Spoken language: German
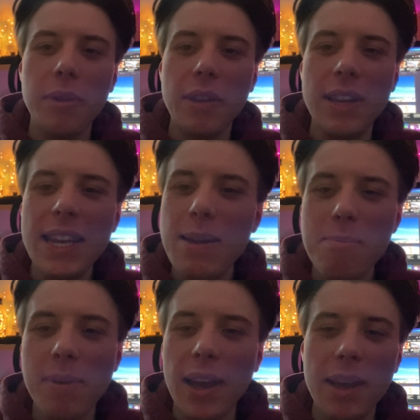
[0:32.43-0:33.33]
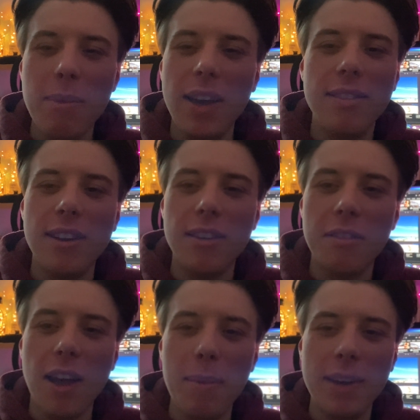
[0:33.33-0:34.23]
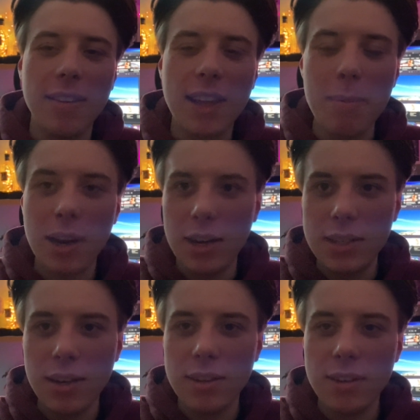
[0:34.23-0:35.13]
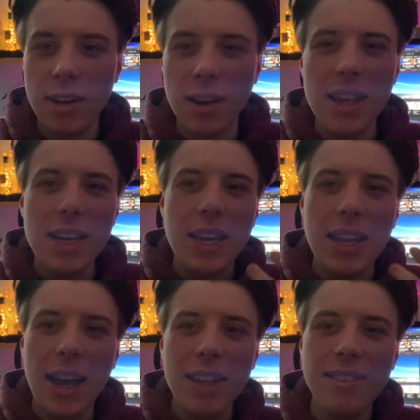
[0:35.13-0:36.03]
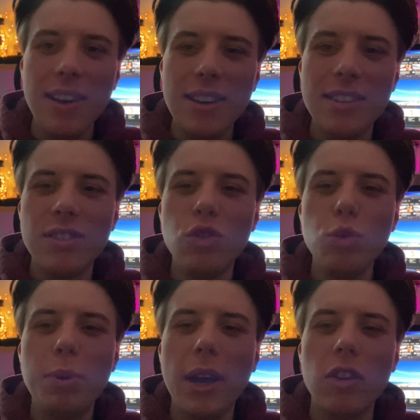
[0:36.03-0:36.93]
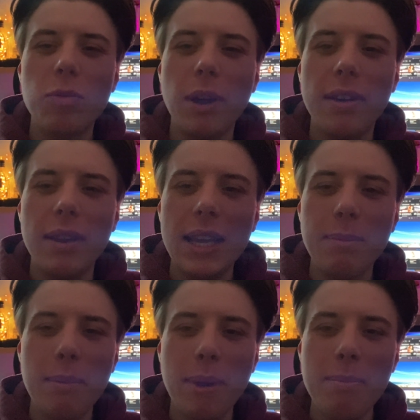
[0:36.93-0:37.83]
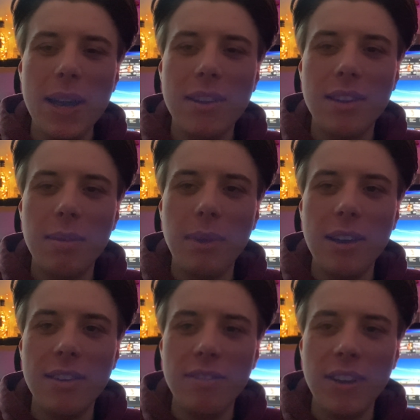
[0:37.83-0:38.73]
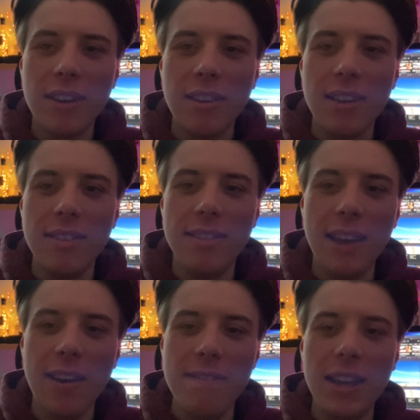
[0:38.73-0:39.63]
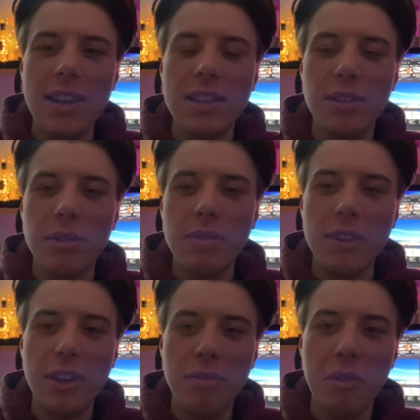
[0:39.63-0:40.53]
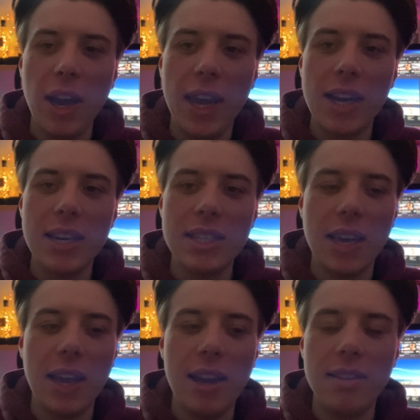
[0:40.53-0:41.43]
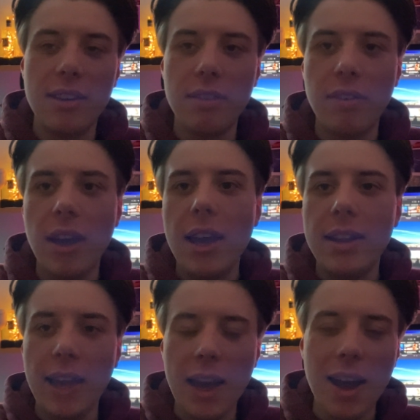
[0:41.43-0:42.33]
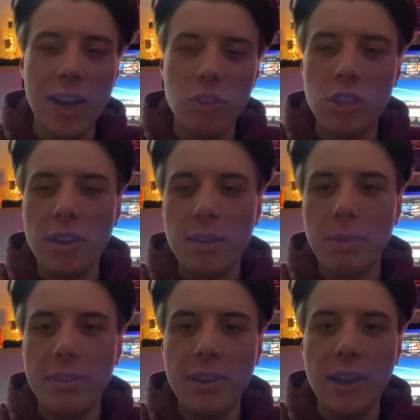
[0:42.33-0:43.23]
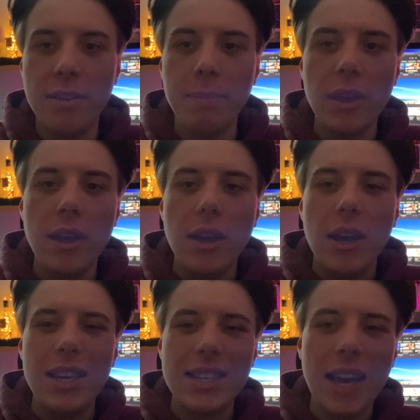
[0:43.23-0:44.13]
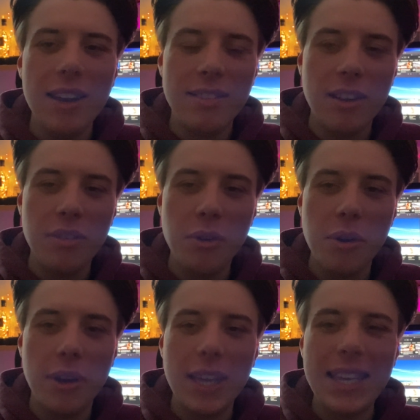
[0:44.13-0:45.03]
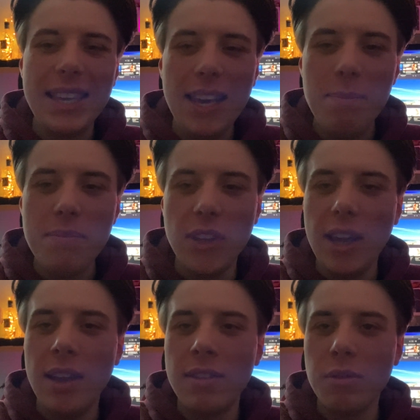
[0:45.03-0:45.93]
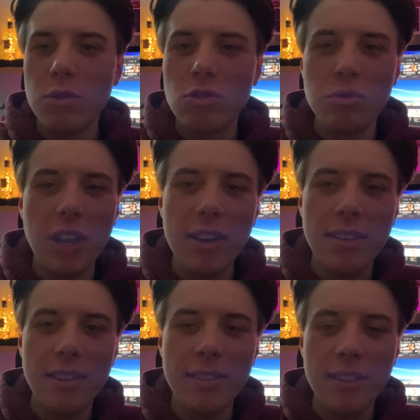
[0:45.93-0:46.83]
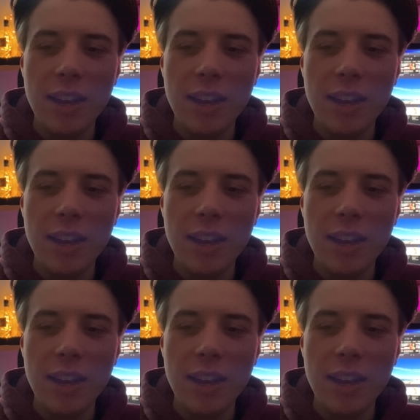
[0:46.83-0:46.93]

nebenbei im Einzelhandel zu arbeiten. Das kann man gar nicht anders sagen. Der Einzelhandel ist super entspannt. Ich meine, man macht im Endeffekt sehr wenig und wird dafür eigentlich relativ, naja, anständig bezahlt. Ich kann es also jedem, der so Student ist